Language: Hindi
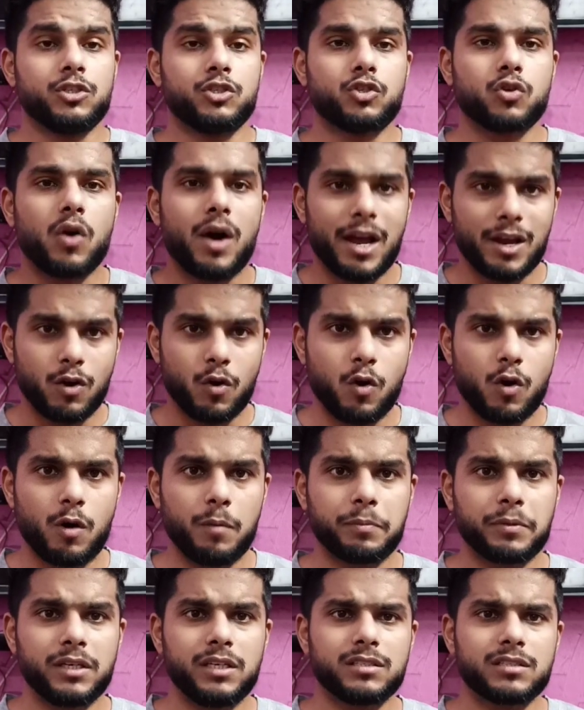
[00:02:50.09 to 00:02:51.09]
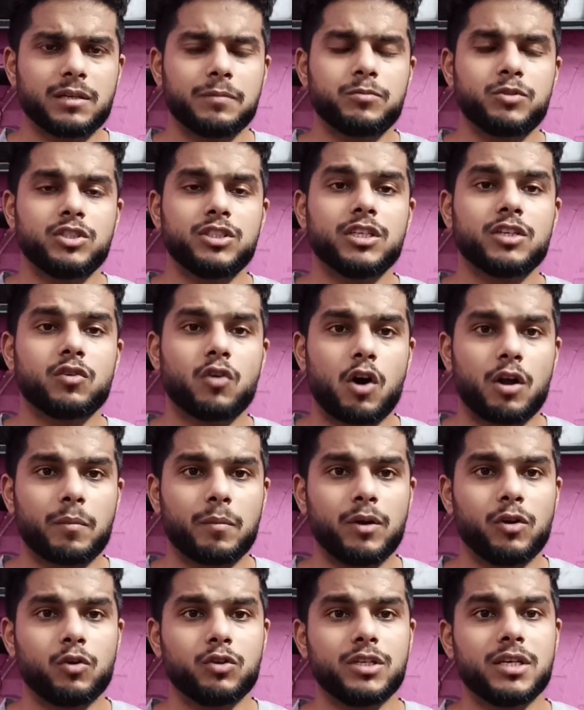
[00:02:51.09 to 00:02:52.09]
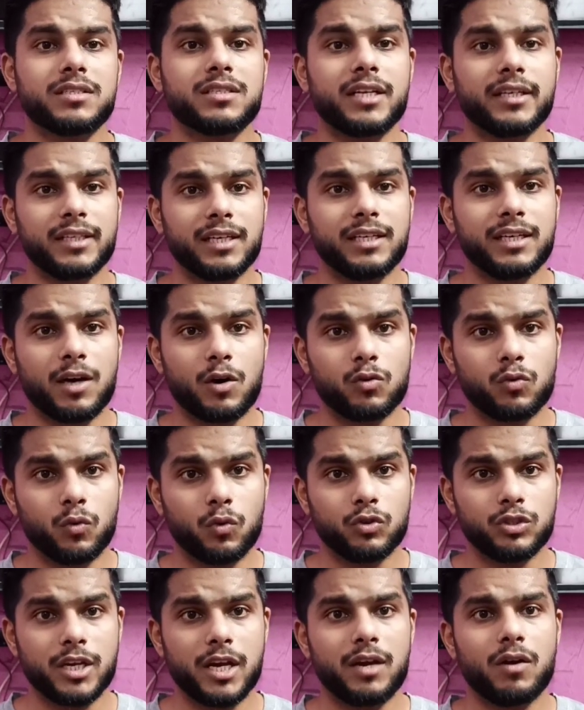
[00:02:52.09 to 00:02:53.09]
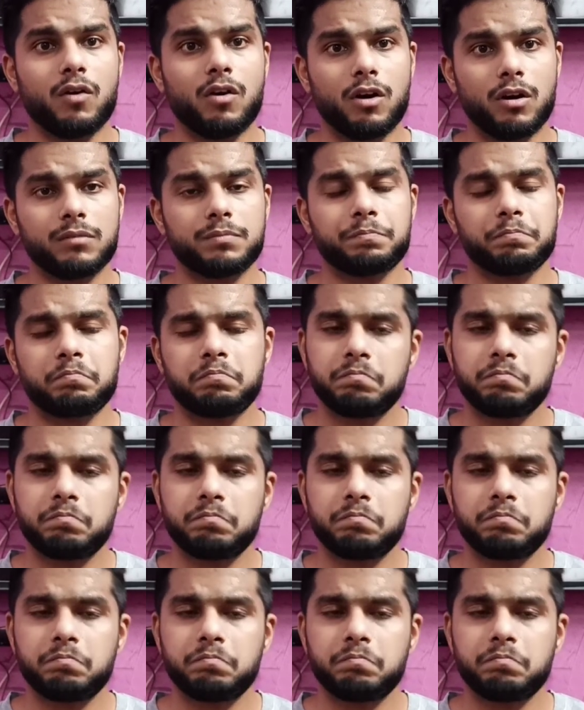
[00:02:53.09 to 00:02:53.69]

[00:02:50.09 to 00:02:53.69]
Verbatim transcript: सो आई होप कि सब चीज़ें नॉर्मल हो जाए सेटल डाउन हो जाए और